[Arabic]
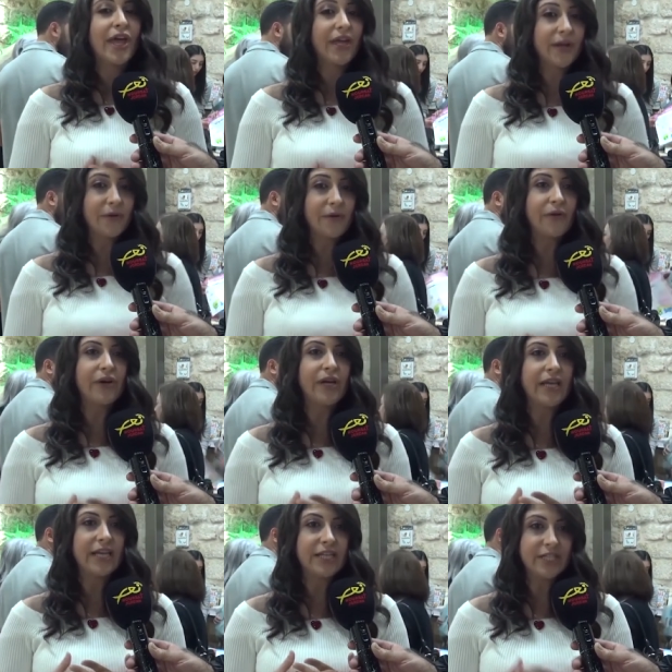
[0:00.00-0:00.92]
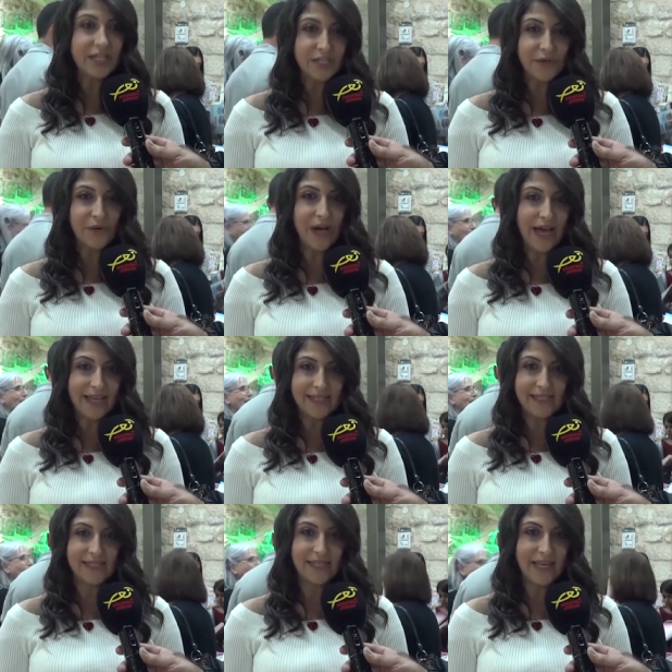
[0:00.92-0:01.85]
إنه يشجعوا
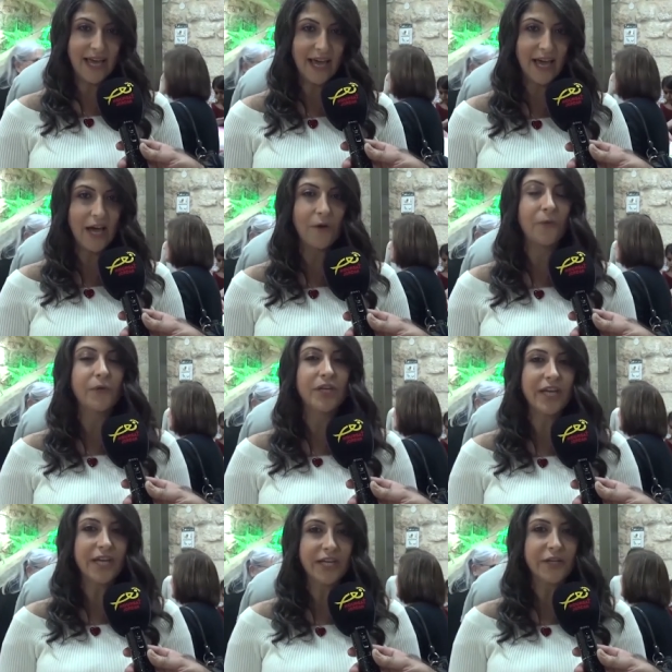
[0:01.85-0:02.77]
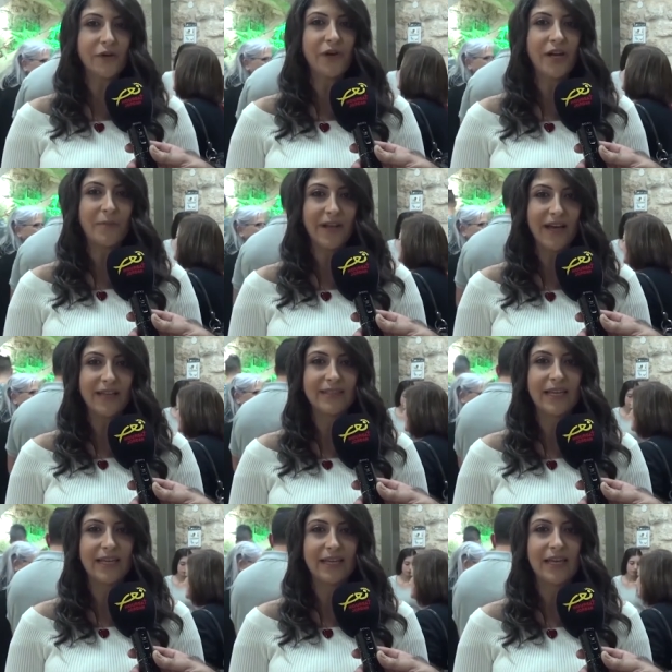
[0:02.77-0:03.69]
هاي السياحة ويحيوا
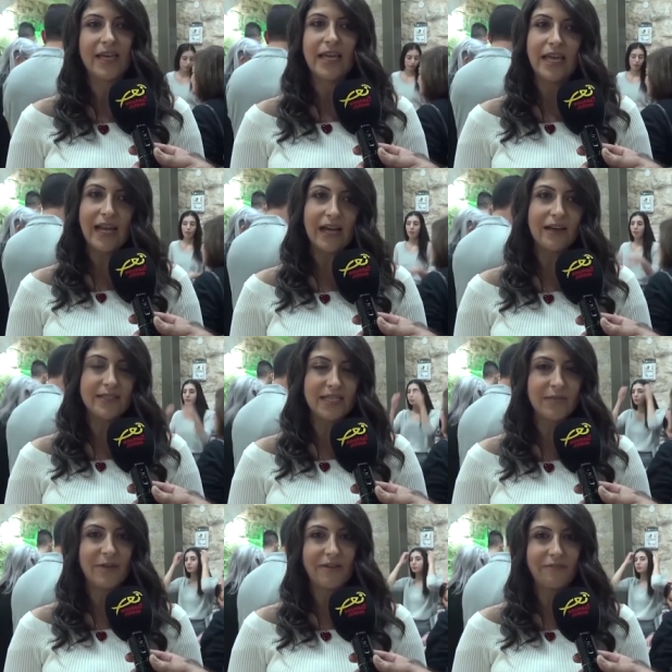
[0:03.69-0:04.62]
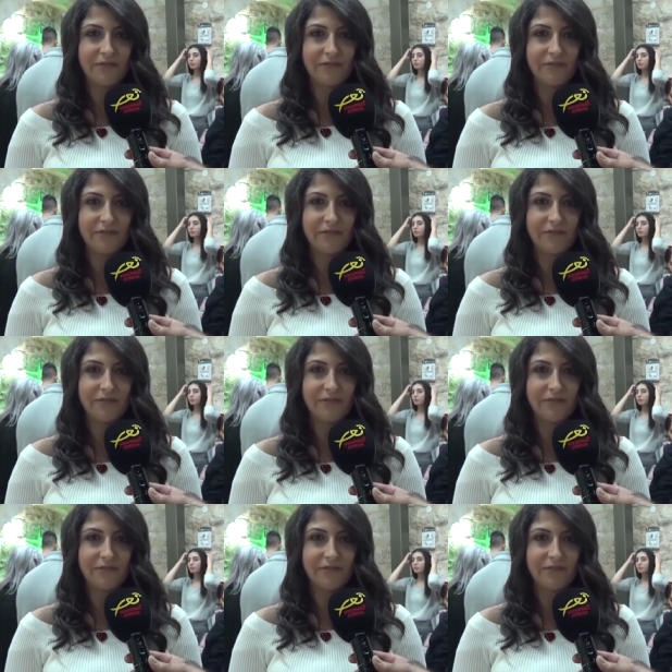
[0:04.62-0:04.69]
المناطق القديمة